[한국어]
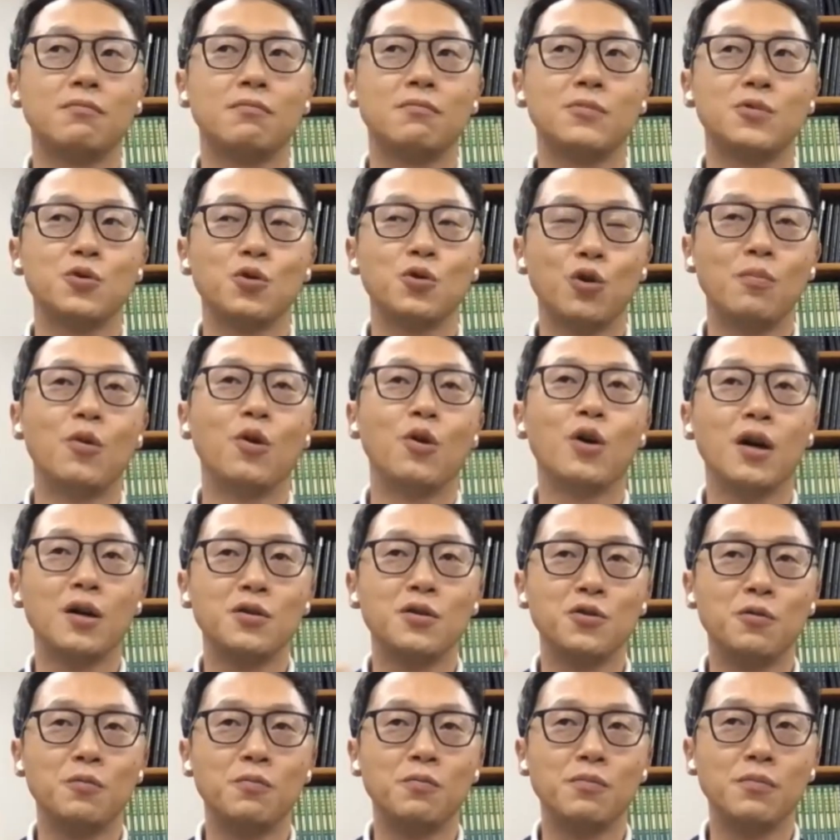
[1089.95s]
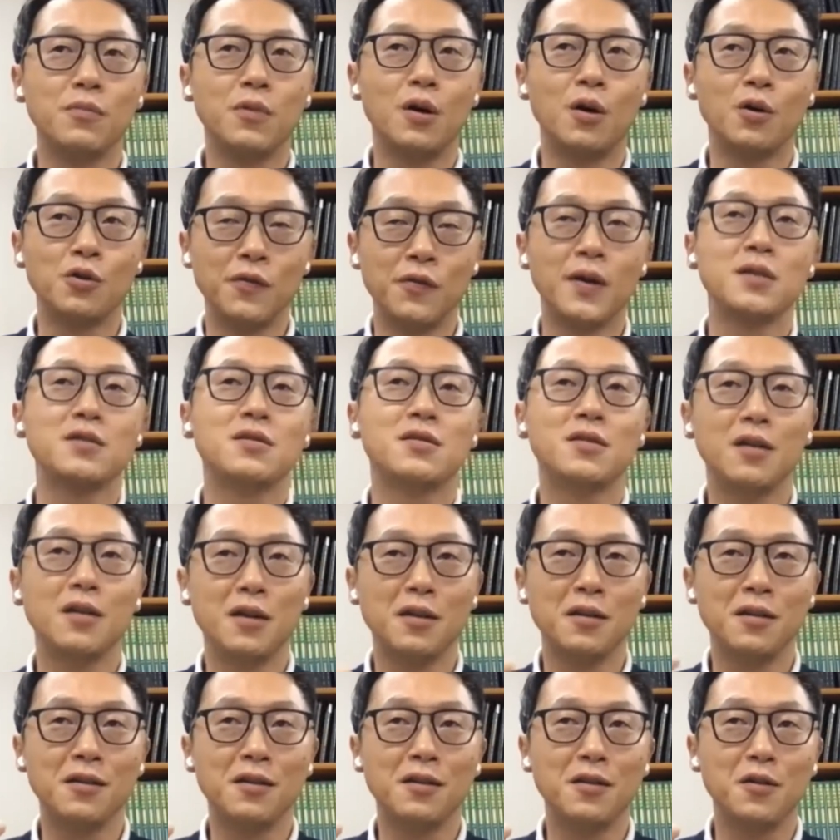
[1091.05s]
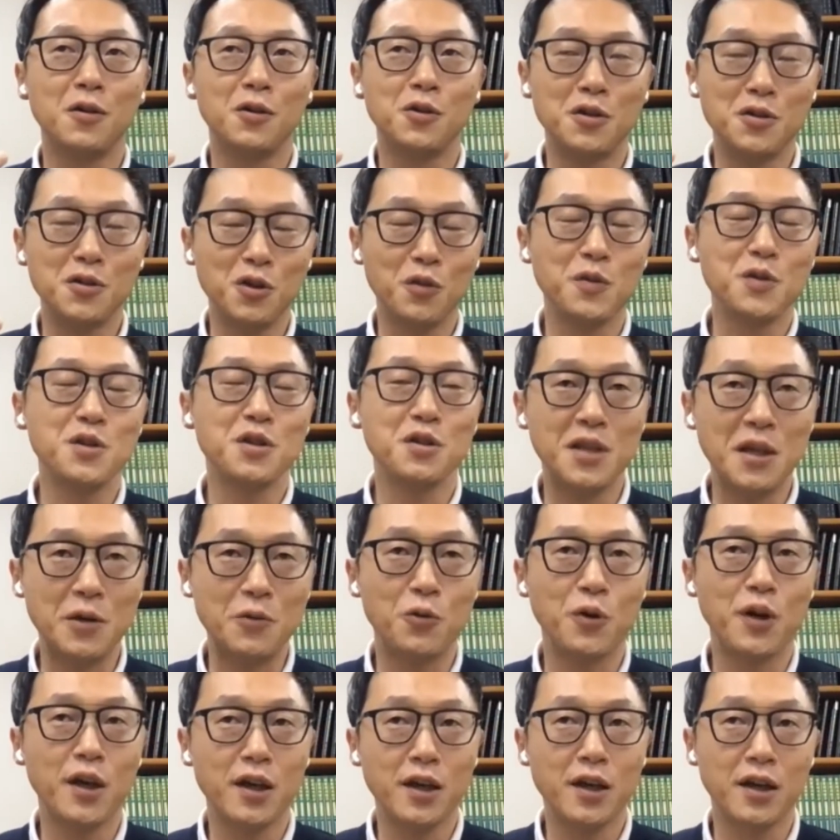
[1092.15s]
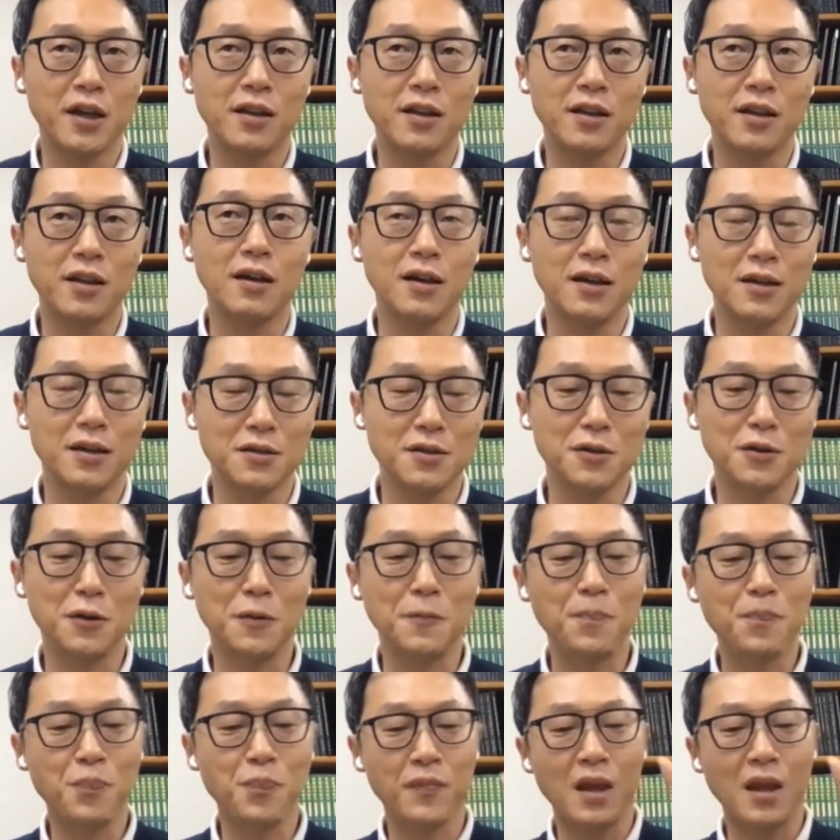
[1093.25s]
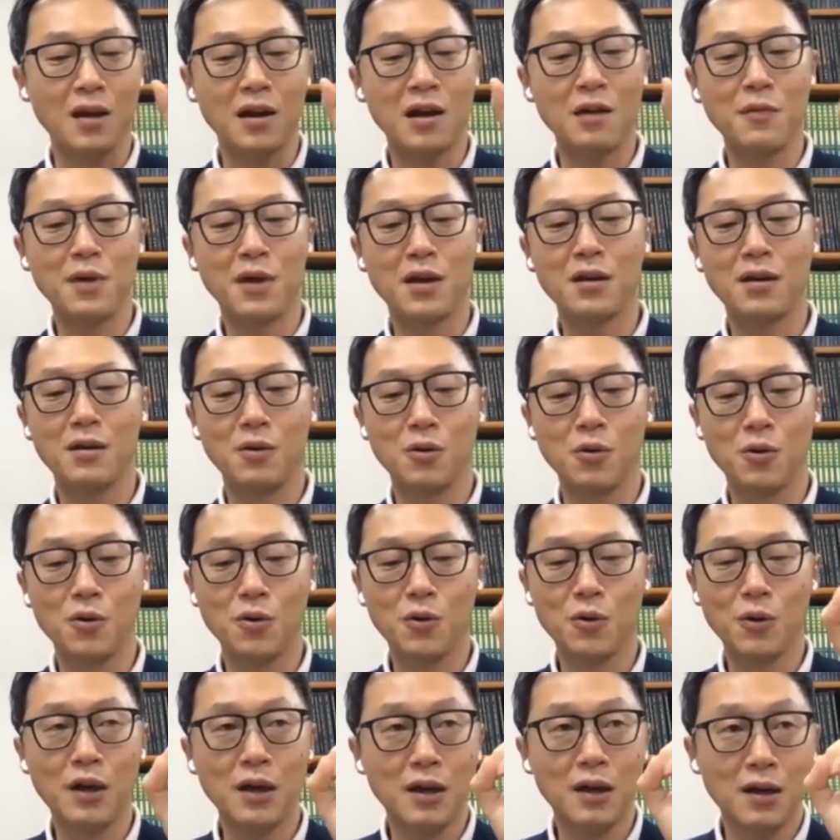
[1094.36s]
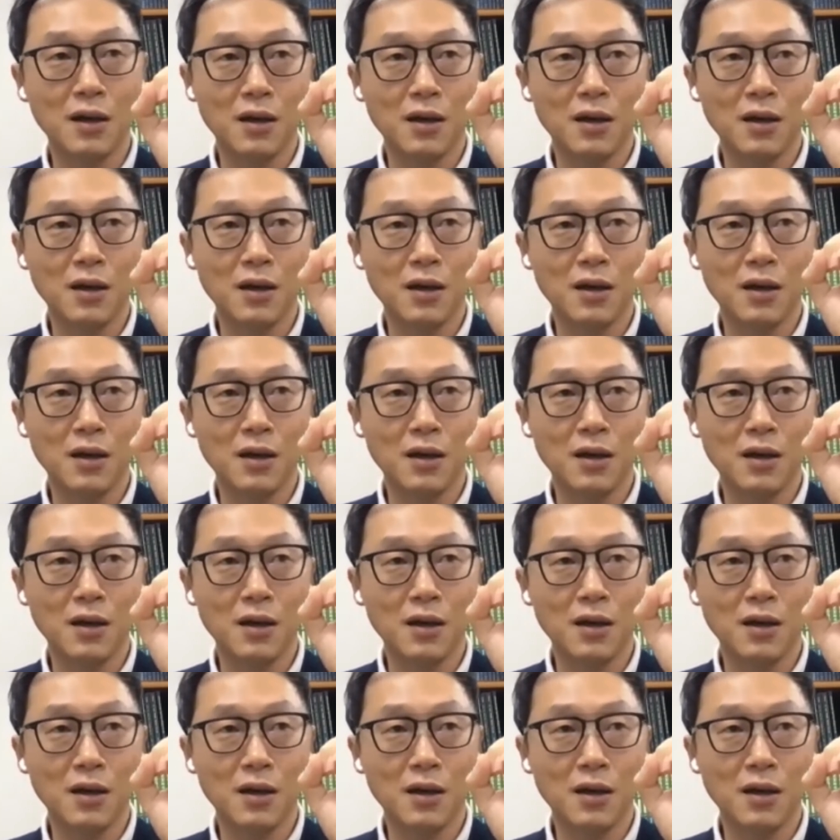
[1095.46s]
조금 뭔가 좀 어드밴스한 어떤 서비스를 제공해야겠다 해서 카메라를 놓고